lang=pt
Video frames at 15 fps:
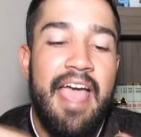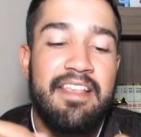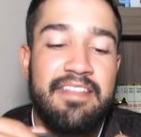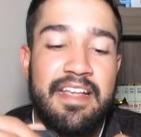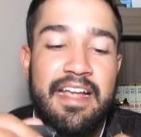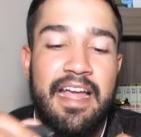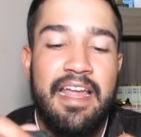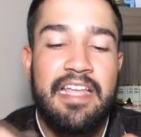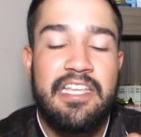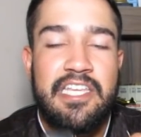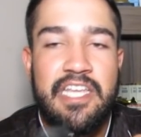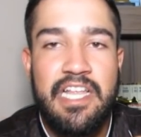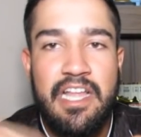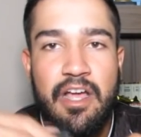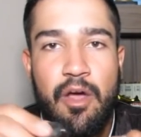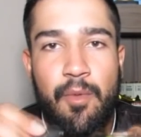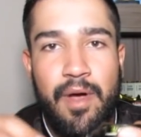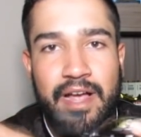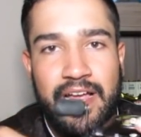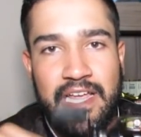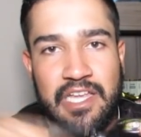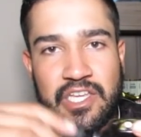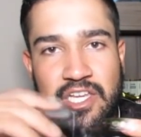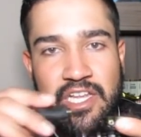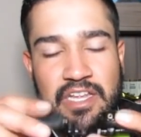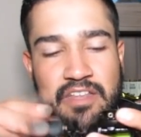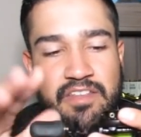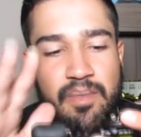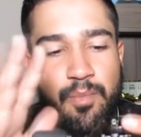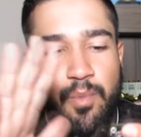Essa carretilha é uma
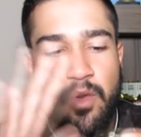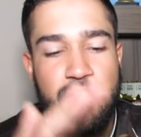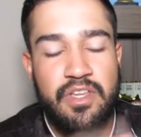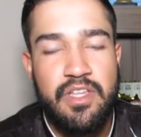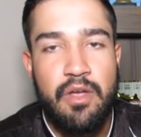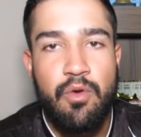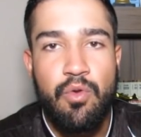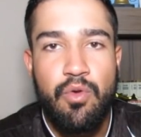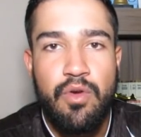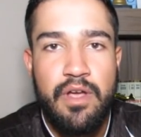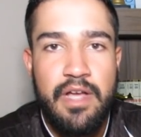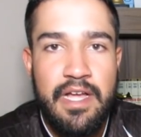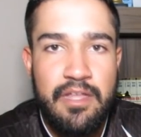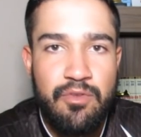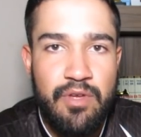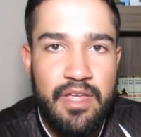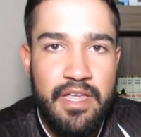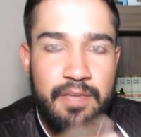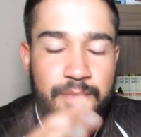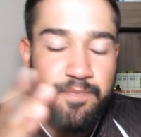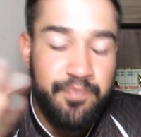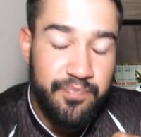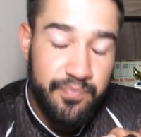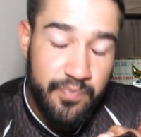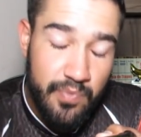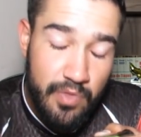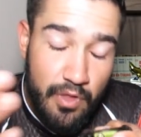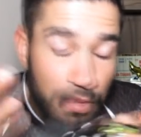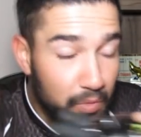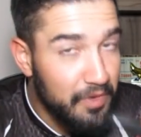carretilha que você pode estar tá colocando aí
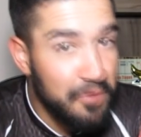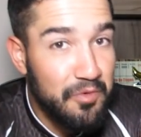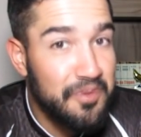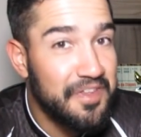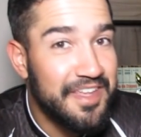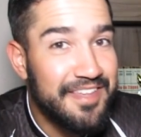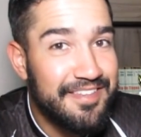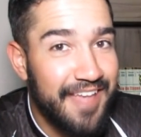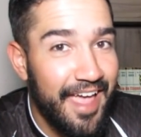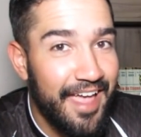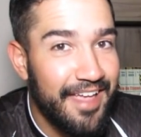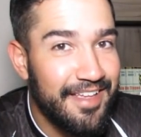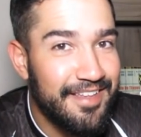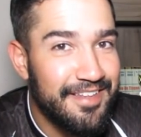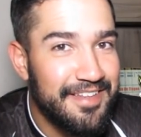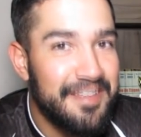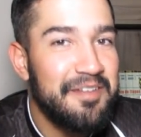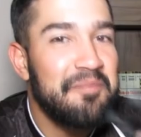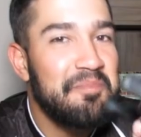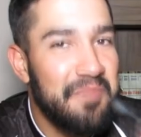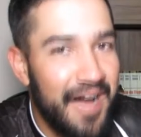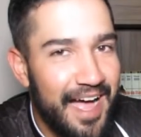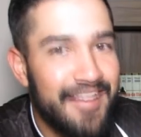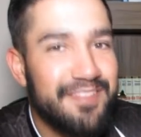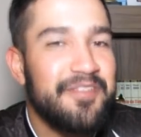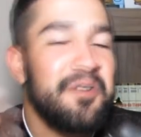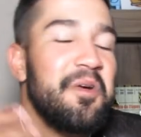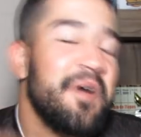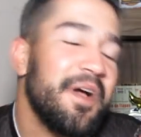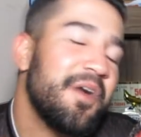o que você quiser.
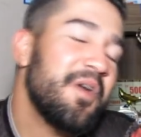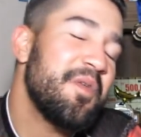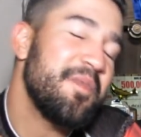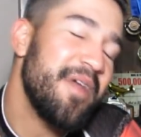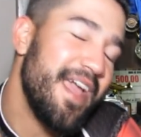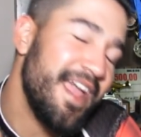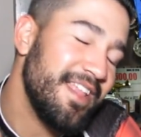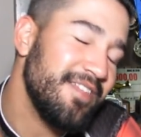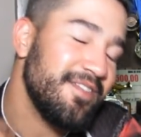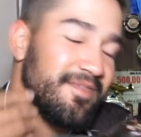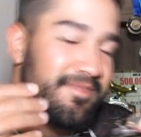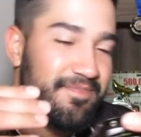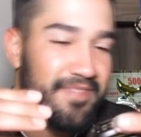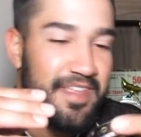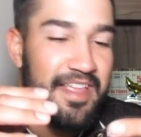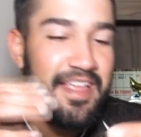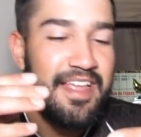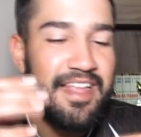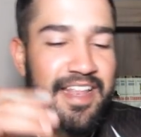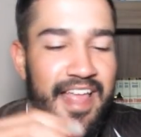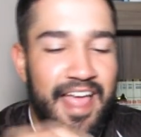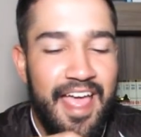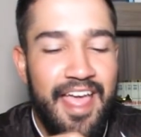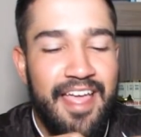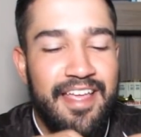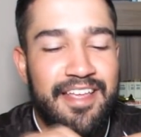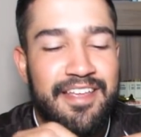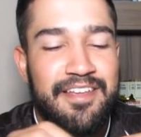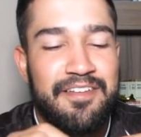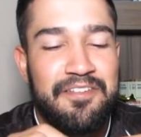Mas eu recomendo,
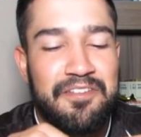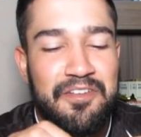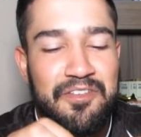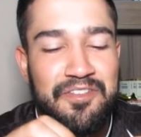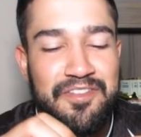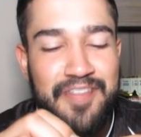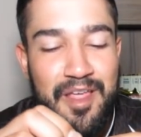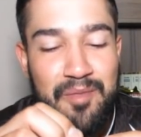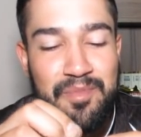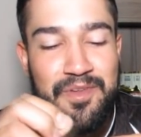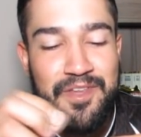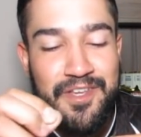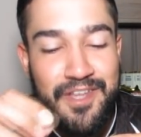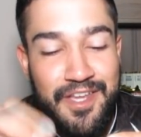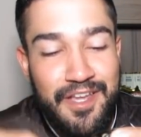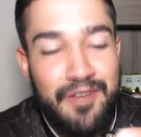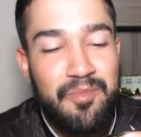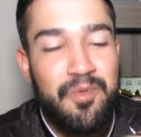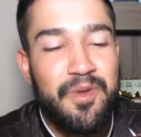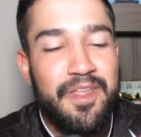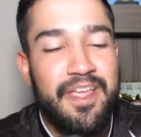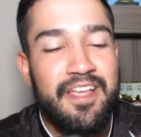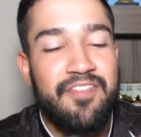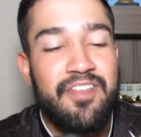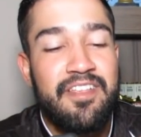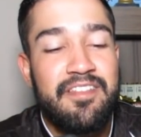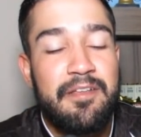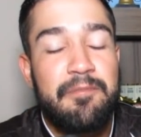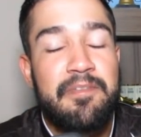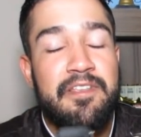né? Que eu sempre digo, porque às
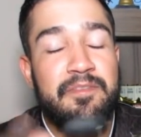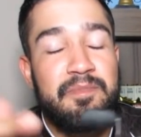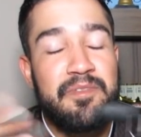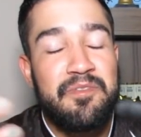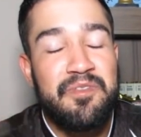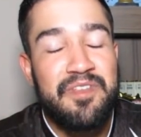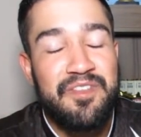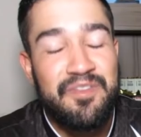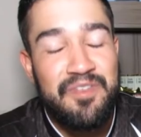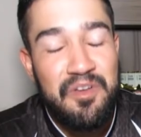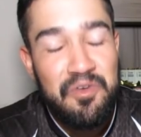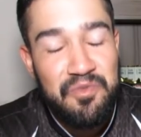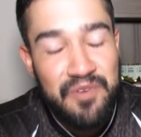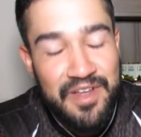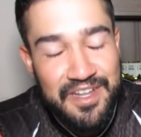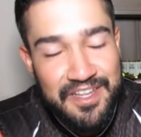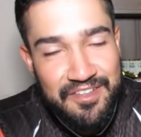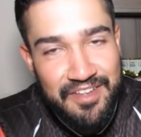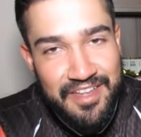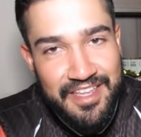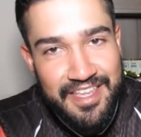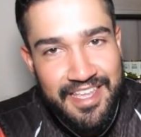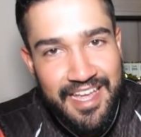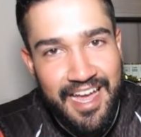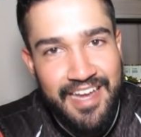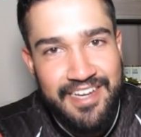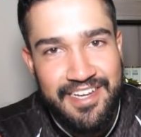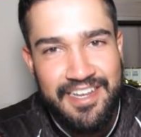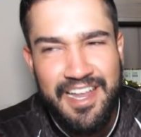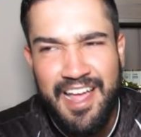vezes as pessoas vê eu falando aqui e
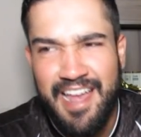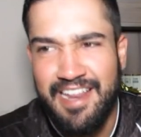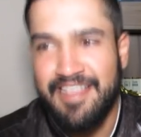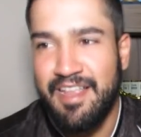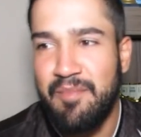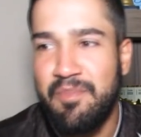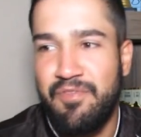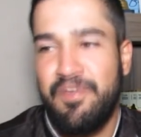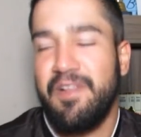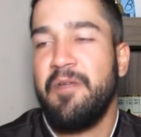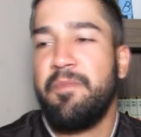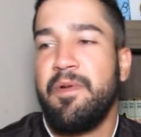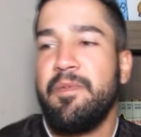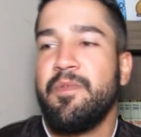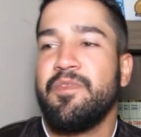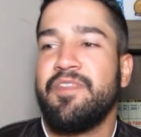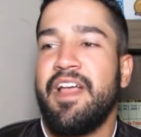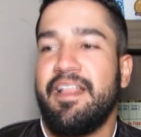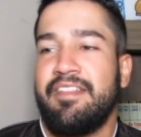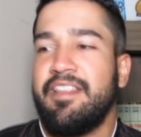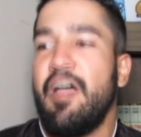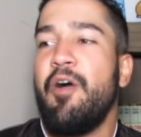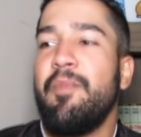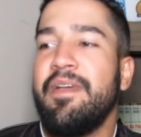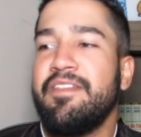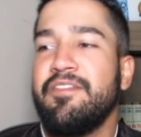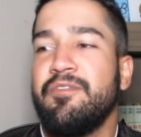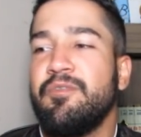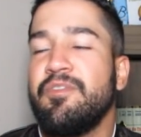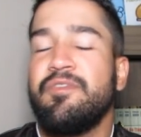acham, não, ele tá falando para mim usar tal,
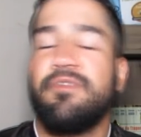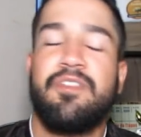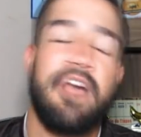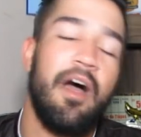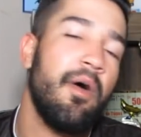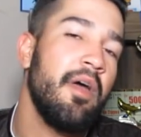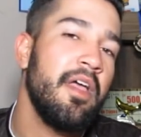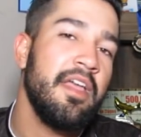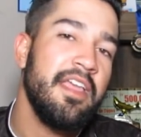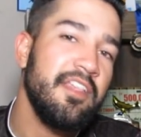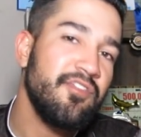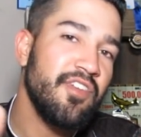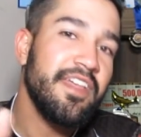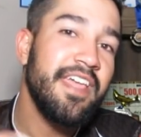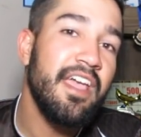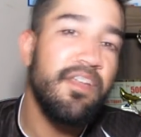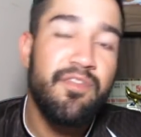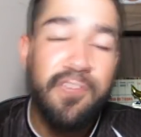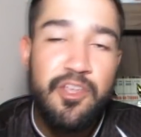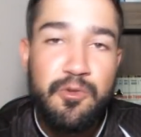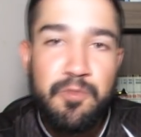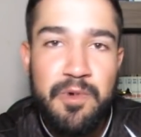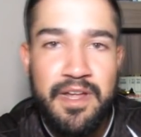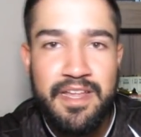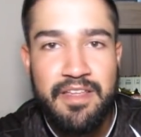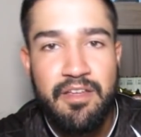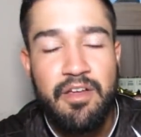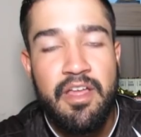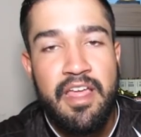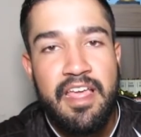mas eu não uso tal. Isso aqui é vídeo para
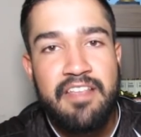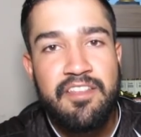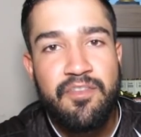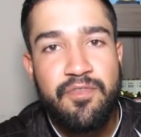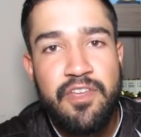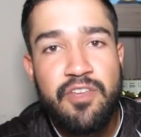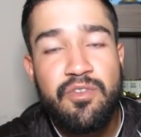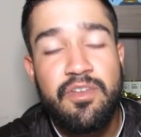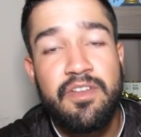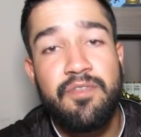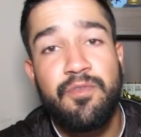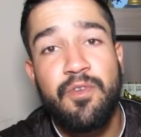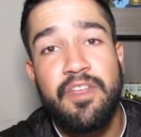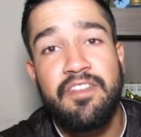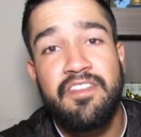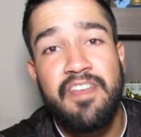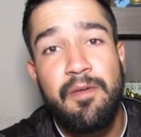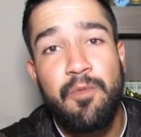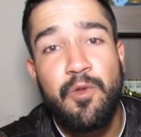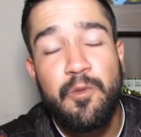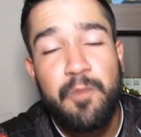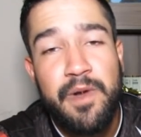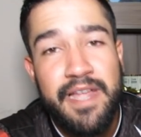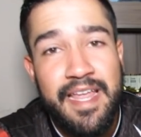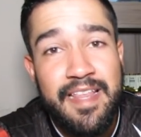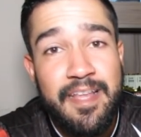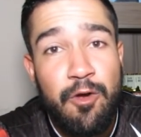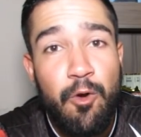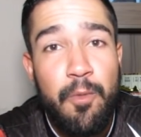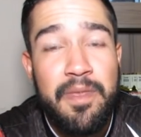esse vídeo influencia muito para
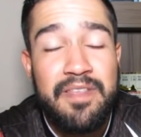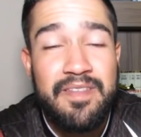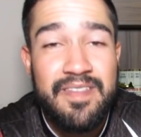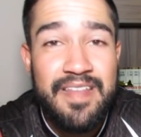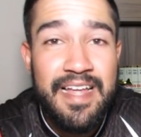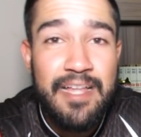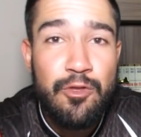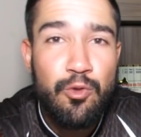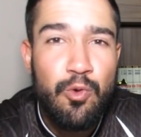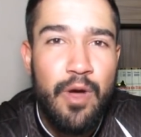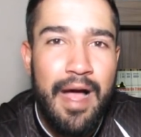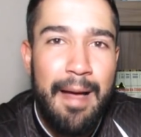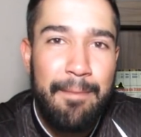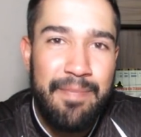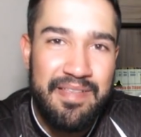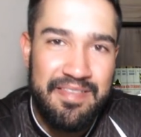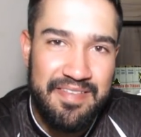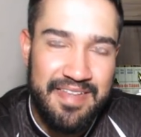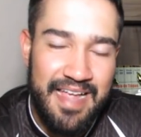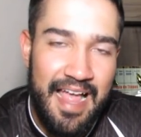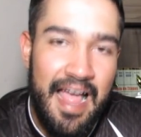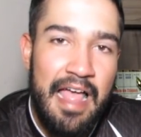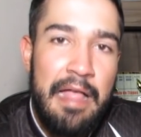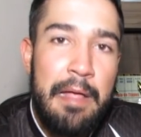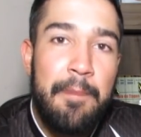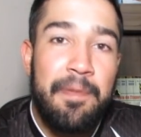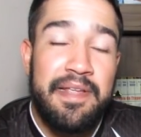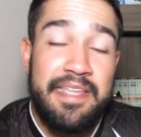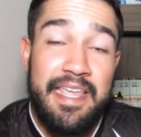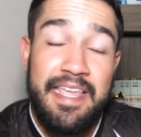quem está começando a pescar,
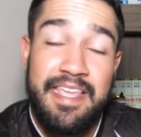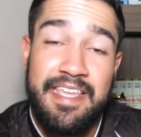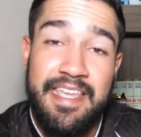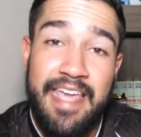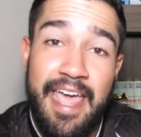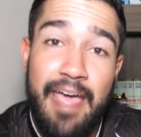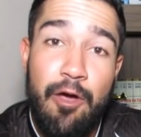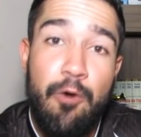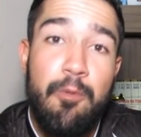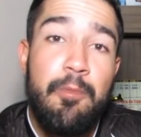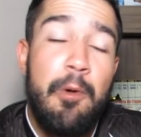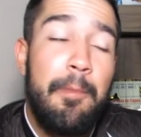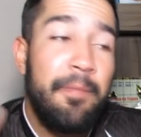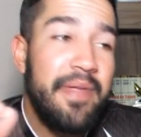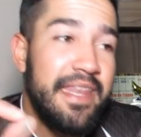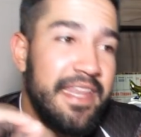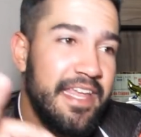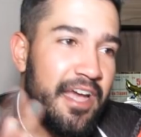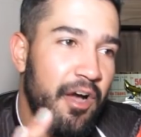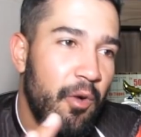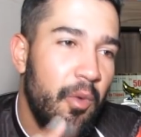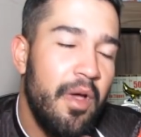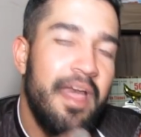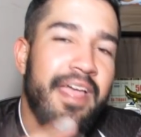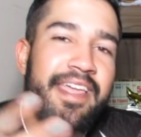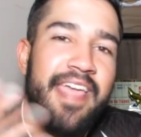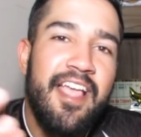para quem quer uma opinião.